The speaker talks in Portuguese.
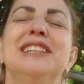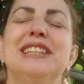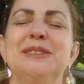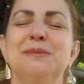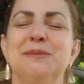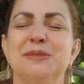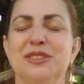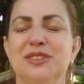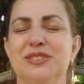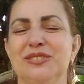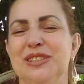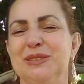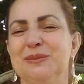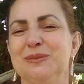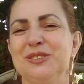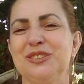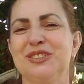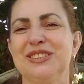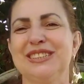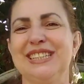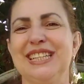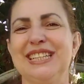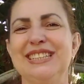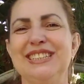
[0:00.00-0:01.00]
vamos,
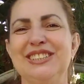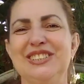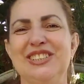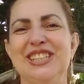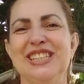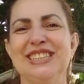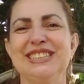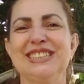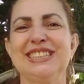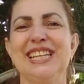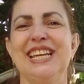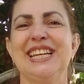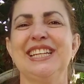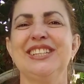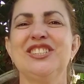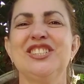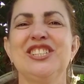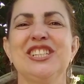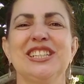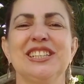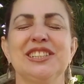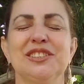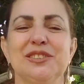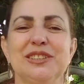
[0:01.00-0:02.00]
vamos sair dia
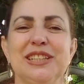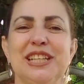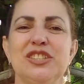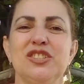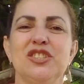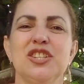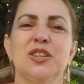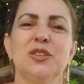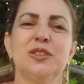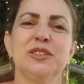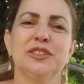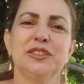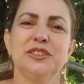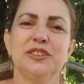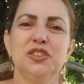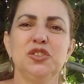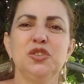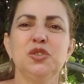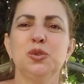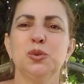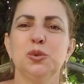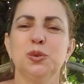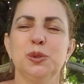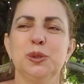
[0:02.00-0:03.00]
7, chegando lá dia 8
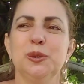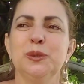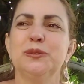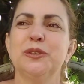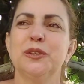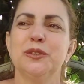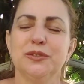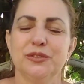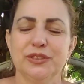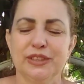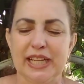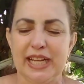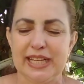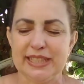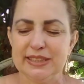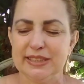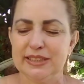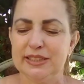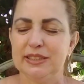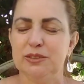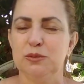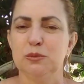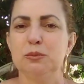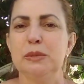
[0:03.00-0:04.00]
de julho. Vão ficar
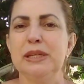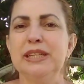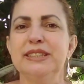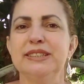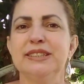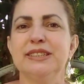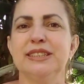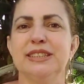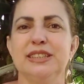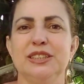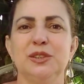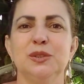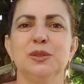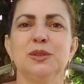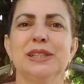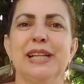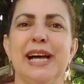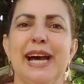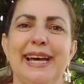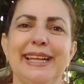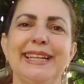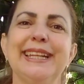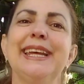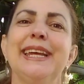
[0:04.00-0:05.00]
assim um mêsinho
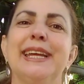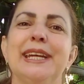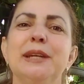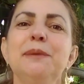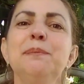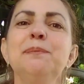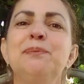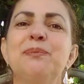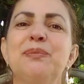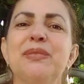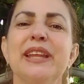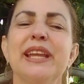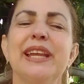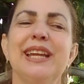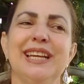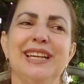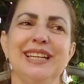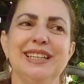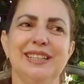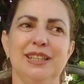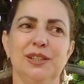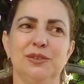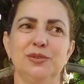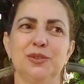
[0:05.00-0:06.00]
lá, né?
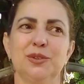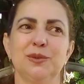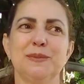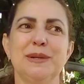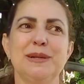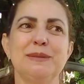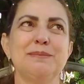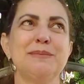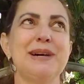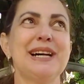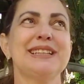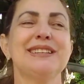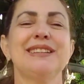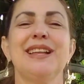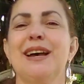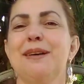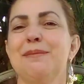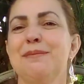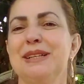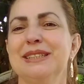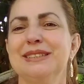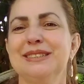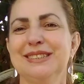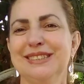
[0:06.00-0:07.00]
E eu vou
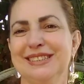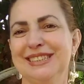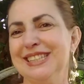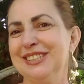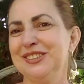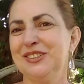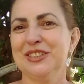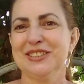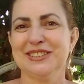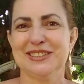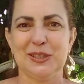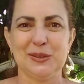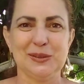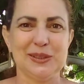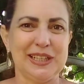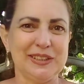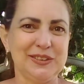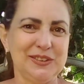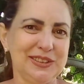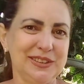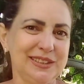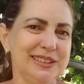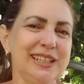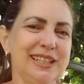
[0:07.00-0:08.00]
matar bastante a
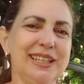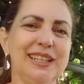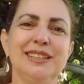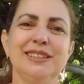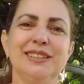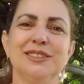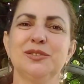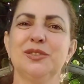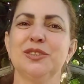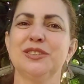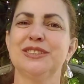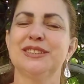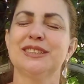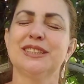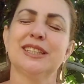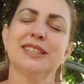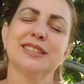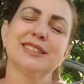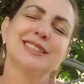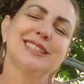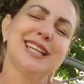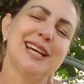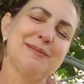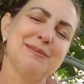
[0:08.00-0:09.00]
saudade deles, vou
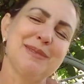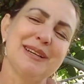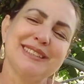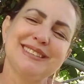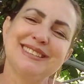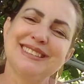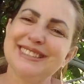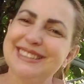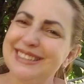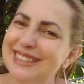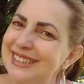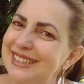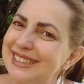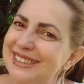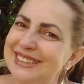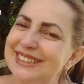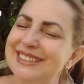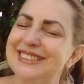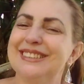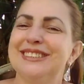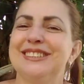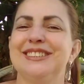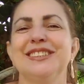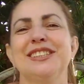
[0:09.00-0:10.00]
descansar
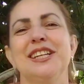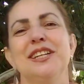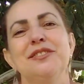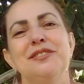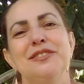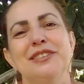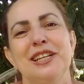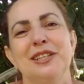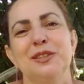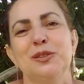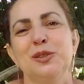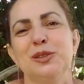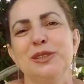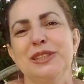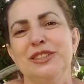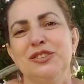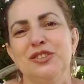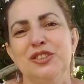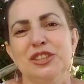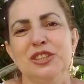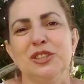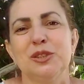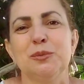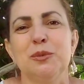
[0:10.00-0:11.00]
bastante, quero ficar
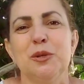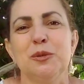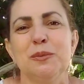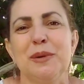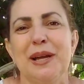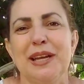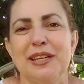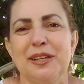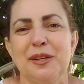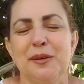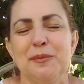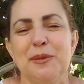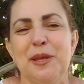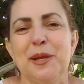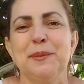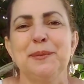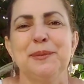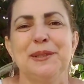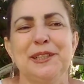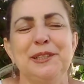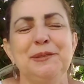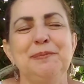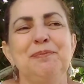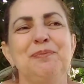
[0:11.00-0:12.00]
grudadinha com meu pai e com a minha
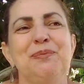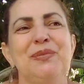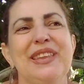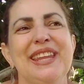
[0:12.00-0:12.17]
mãe.